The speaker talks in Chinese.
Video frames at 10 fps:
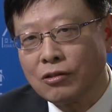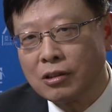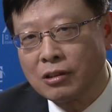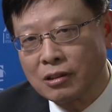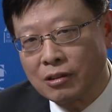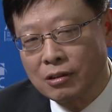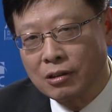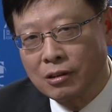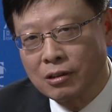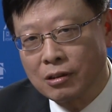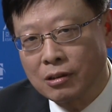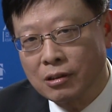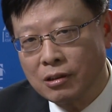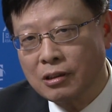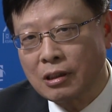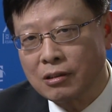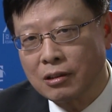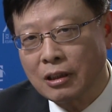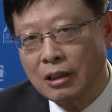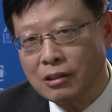就是指市场
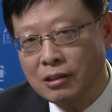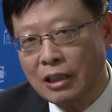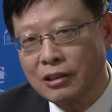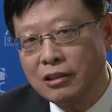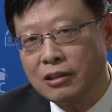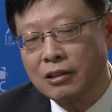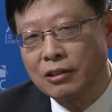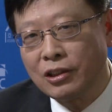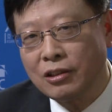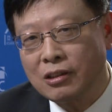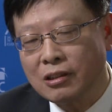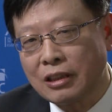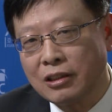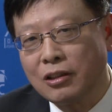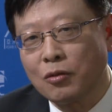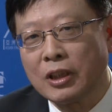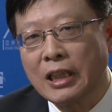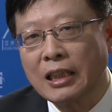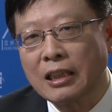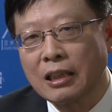这个市场经济新兴市场经济国
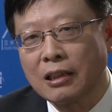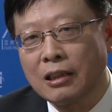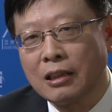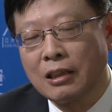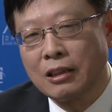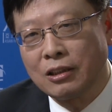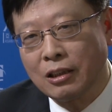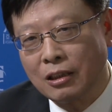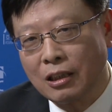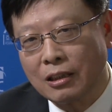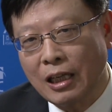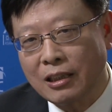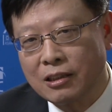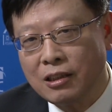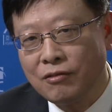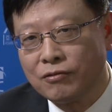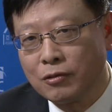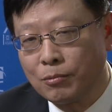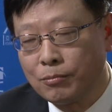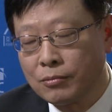家呢，这个它的政
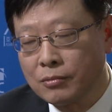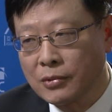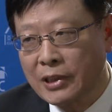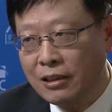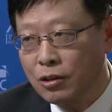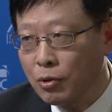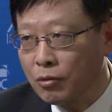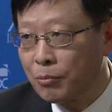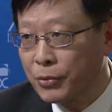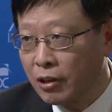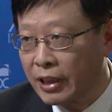府财政状况比较